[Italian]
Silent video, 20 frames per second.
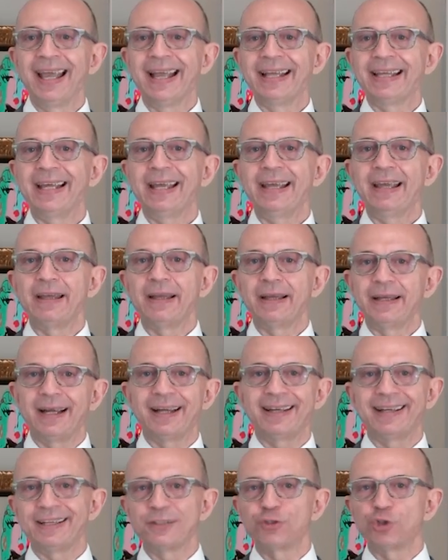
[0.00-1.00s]
che
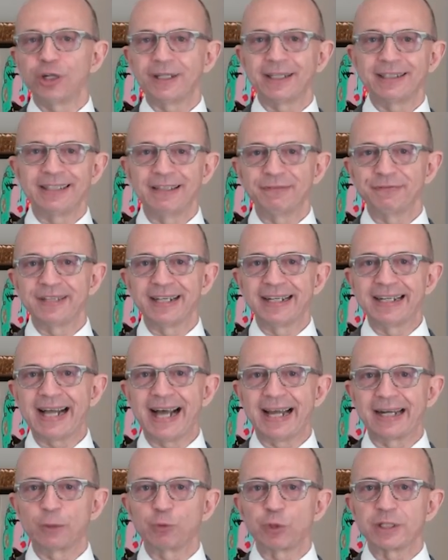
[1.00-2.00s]
eh, cerca di
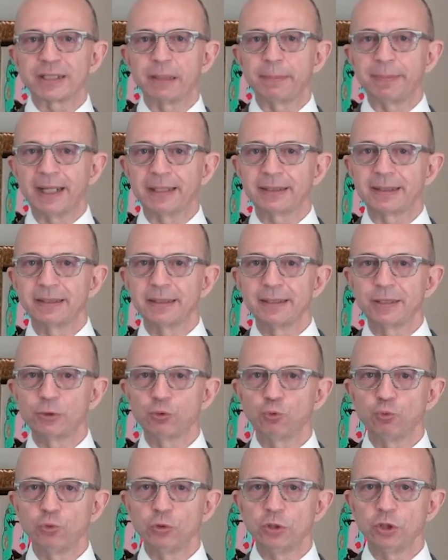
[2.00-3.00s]
affiancare questa parte di
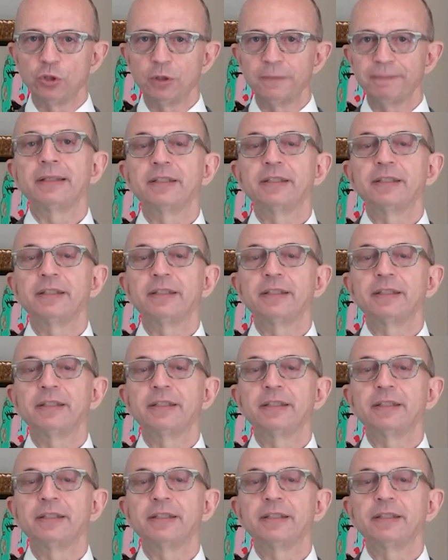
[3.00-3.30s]
studio,